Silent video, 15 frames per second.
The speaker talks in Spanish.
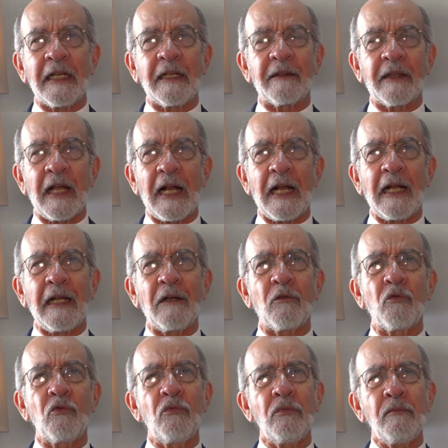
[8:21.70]
le da
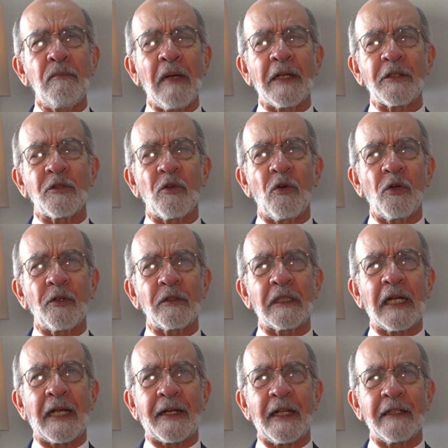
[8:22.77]
un mayor
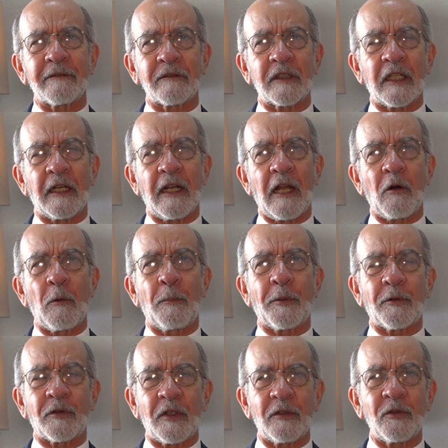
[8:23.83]
carácter a los
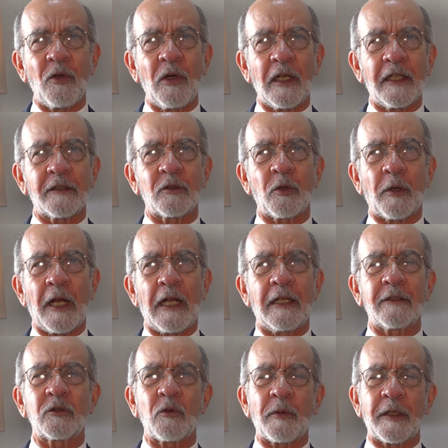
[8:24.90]
procesos
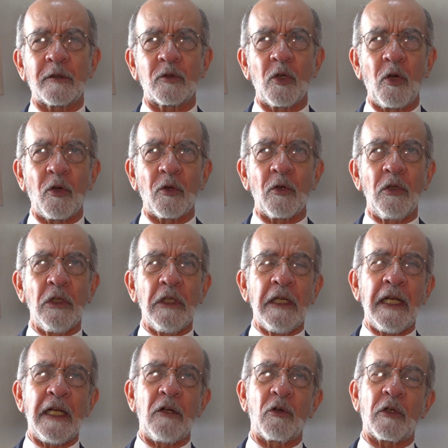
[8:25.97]
electorales, sobre todo
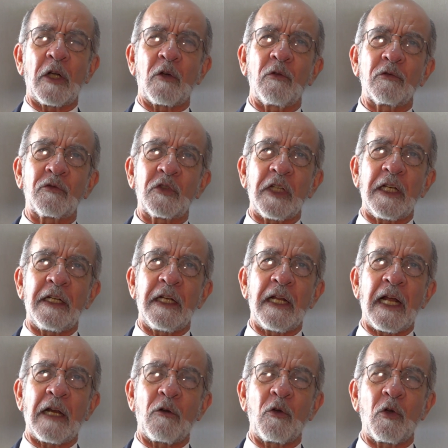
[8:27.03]
en lo que concierne
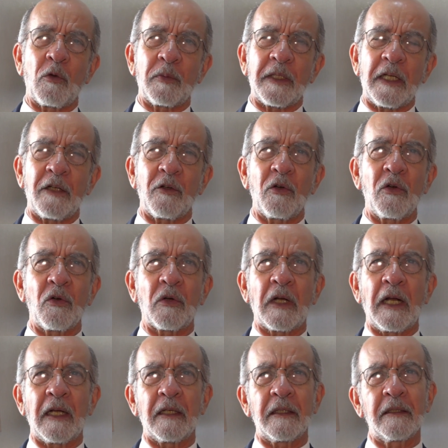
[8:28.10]
a los gobiernos
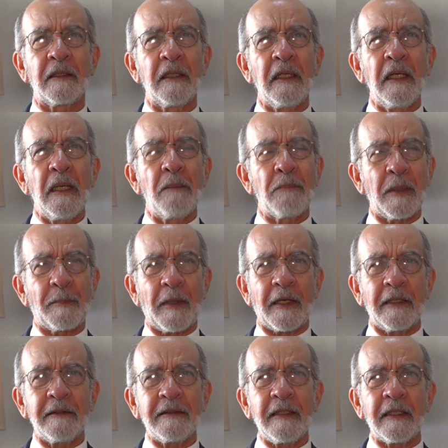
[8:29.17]
locales. Me
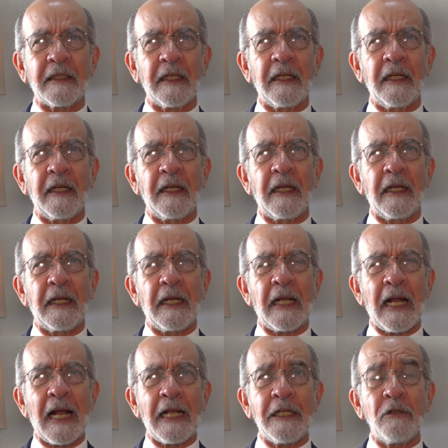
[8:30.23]
parece que eh,
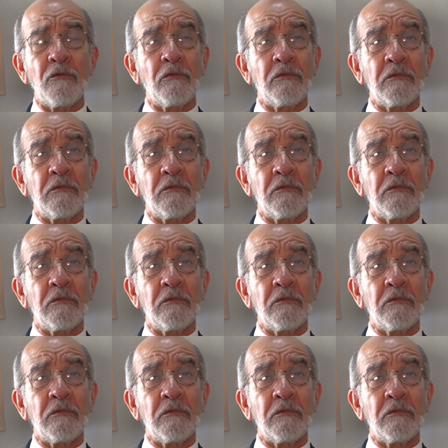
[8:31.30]
hay,